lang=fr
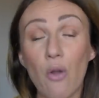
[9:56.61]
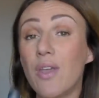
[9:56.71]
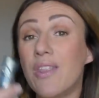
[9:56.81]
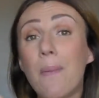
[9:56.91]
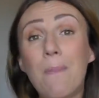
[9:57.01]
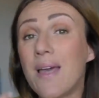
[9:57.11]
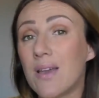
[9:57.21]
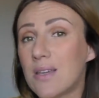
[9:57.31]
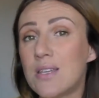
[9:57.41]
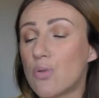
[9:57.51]
Alors, il y en a plein
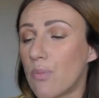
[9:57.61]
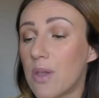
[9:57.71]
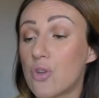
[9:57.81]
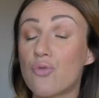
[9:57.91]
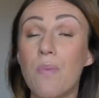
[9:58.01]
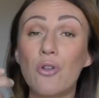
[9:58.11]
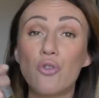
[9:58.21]
hein, qui sont bien. Je vous parle